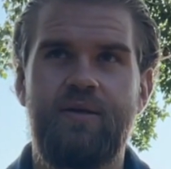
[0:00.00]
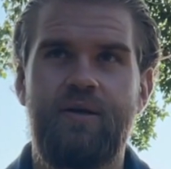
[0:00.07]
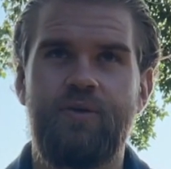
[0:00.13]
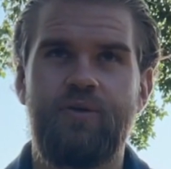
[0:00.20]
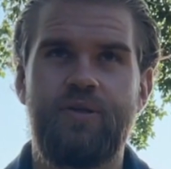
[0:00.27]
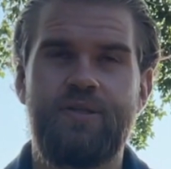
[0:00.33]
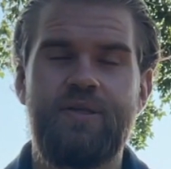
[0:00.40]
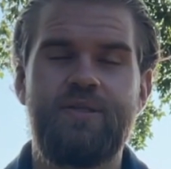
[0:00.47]

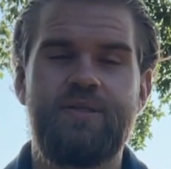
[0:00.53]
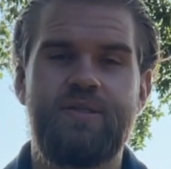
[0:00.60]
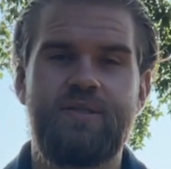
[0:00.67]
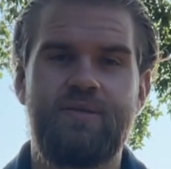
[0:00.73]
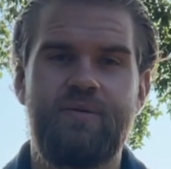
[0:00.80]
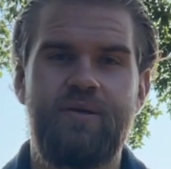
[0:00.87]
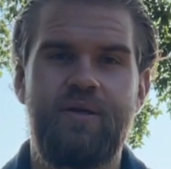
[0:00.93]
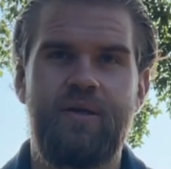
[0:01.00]
которые ценятся за
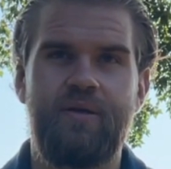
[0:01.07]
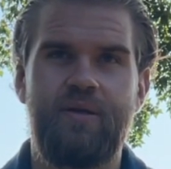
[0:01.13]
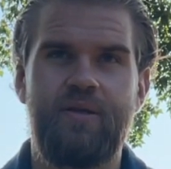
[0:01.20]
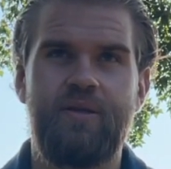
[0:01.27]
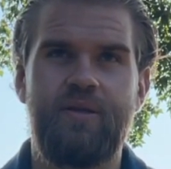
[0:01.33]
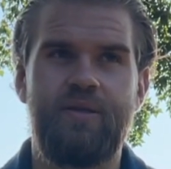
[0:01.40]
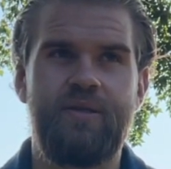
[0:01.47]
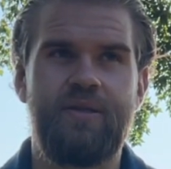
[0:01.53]
свои
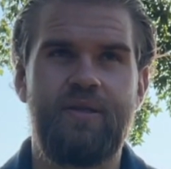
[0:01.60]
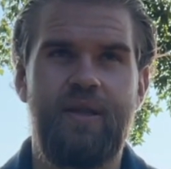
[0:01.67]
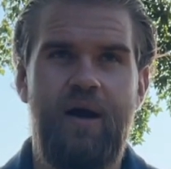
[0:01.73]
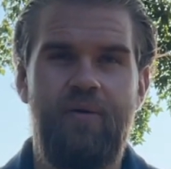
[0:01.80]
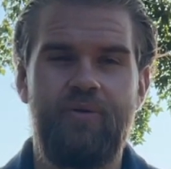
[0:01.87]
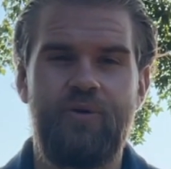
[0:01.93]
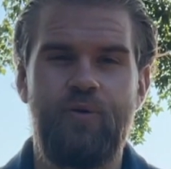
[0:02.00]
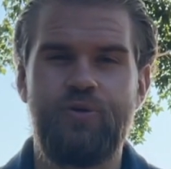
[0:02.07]
конкретные какие-то
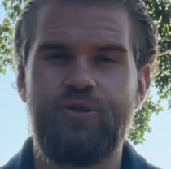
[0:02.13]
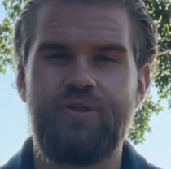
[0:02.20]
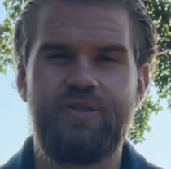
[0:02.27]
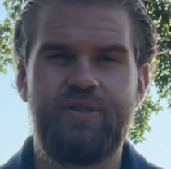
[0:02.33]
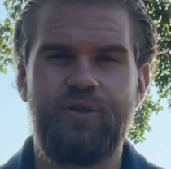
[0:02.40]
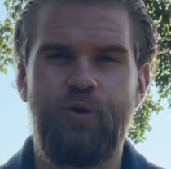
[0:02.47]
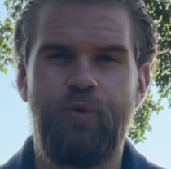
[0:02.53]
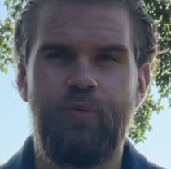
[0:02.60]
навыки, очень
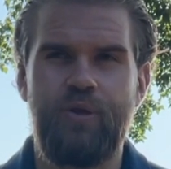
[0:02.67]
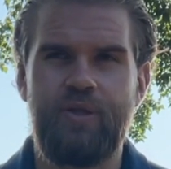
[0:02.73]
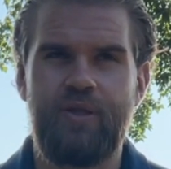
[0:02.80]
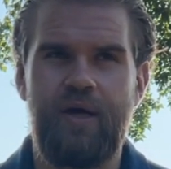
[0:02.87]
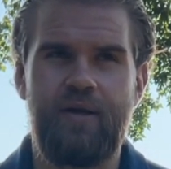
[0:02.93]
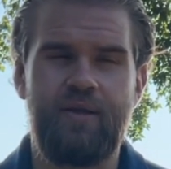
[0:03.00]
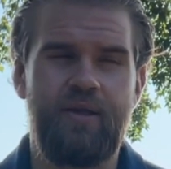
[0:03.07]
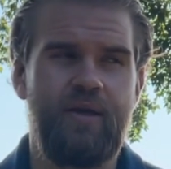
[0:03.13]
сильно
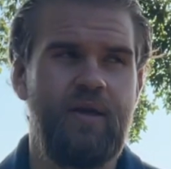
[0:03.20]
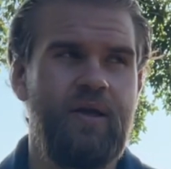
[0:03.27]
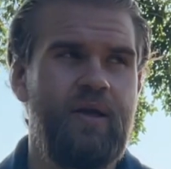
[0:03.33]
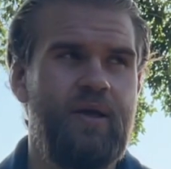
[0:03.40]
гуманитарные.